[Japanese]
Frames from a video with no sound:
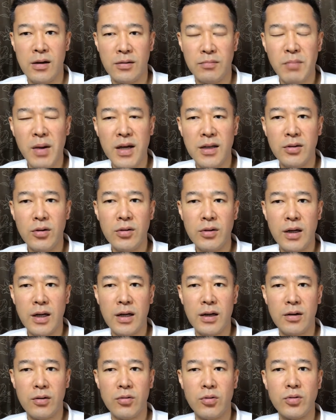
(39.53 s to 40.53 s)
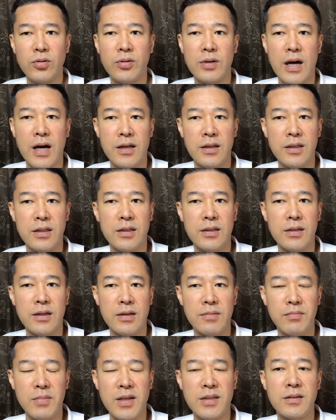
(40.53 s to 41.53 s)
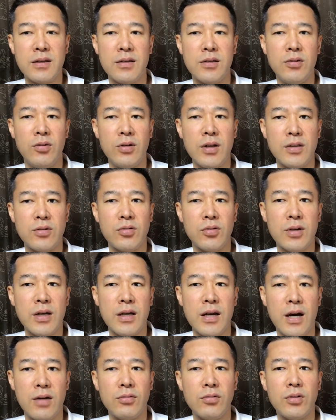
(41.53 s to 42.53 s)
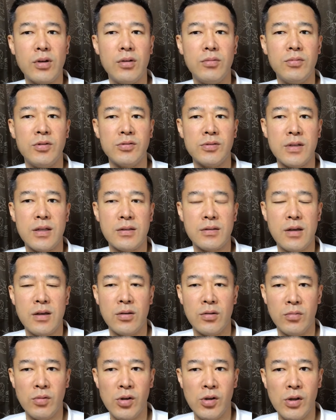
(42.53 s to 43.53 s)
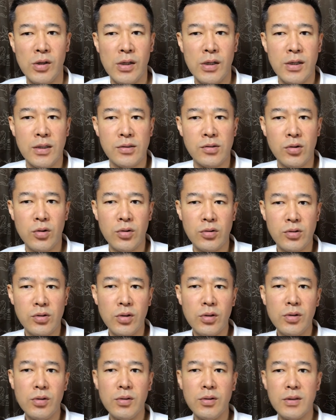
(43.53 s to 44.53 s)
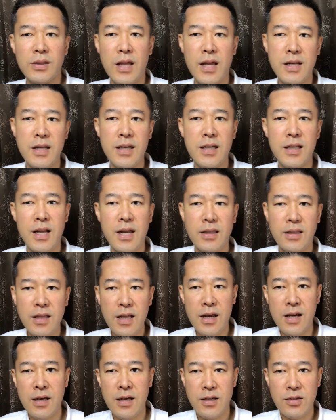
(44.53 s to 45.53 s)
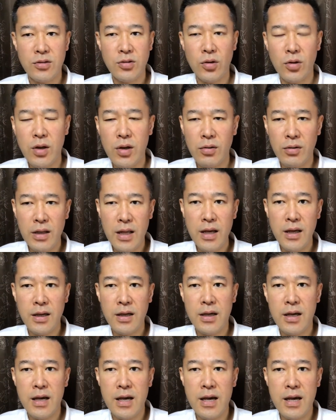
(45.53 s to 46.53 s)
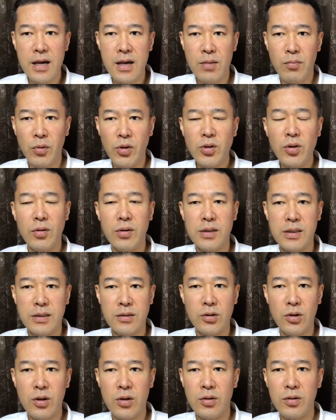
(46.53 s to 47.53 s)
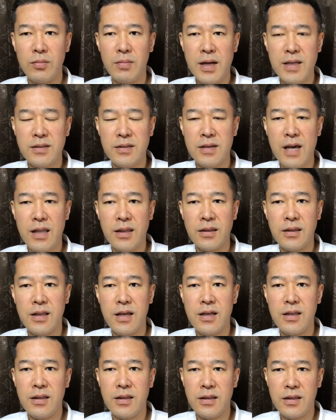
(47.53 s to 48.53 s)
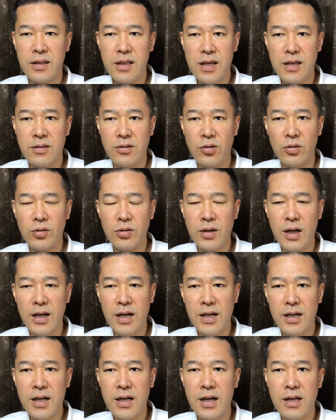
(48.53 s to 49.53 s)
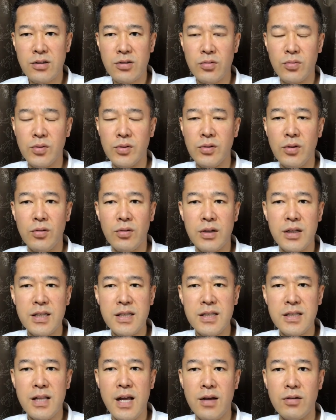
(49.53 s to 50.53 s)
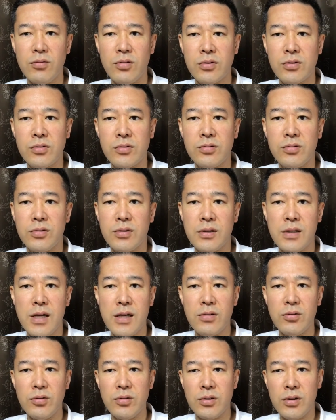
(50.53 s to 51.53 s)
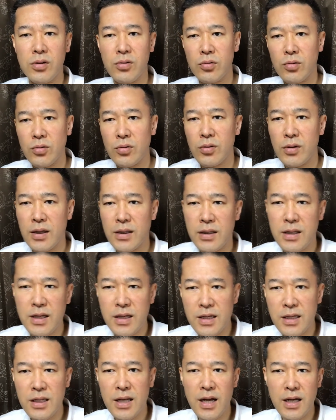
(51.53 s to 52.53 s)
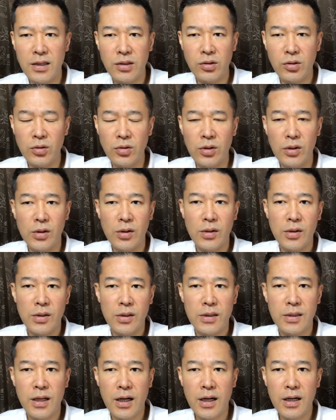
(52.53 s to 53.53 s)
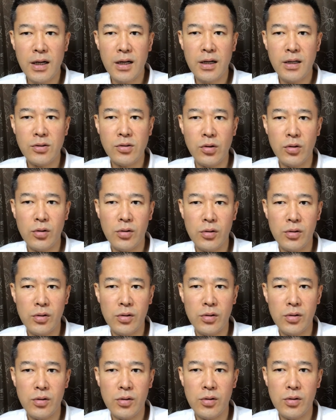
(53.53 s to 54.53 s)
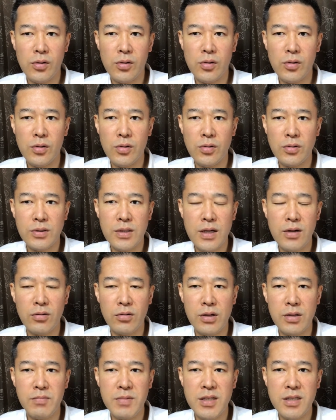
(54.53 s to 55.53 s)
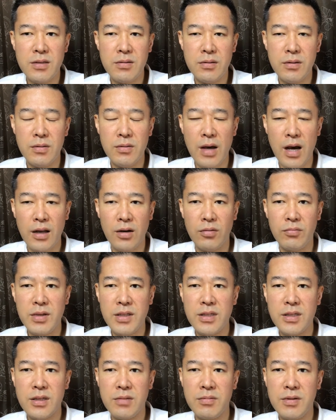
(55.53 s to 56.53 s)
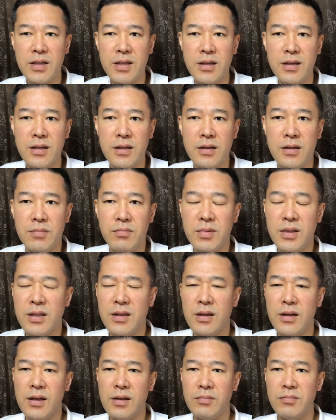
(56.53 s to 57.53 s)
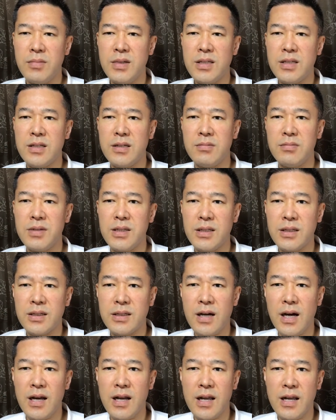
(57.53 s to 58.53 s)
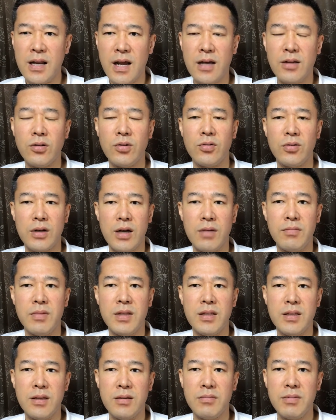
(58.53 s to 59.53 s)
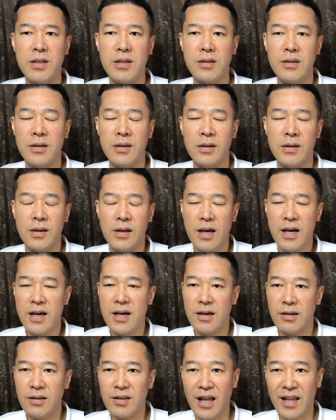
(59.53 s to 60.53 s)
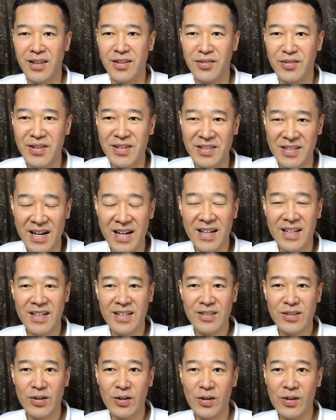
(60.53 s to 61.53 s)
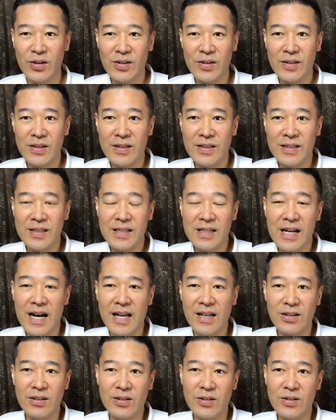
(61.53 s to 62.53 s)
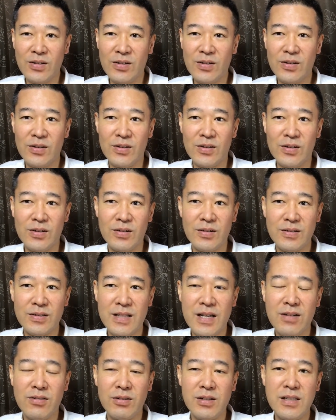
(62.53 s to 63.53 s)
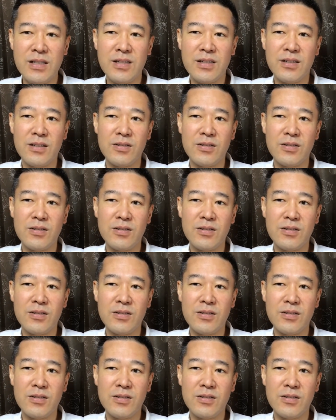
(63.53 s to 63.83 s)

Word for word: まあいろんなことがありますけどいろんな条件があるとは思うんですけどもその情報を手に入れてそれをね、えー、元にそれをまずやっていってその中から自分のオリジナルを作っていくっていうことができないとなかなかその成功にみしあの導導かれないというか導えー、て言うんですかそのあの成功に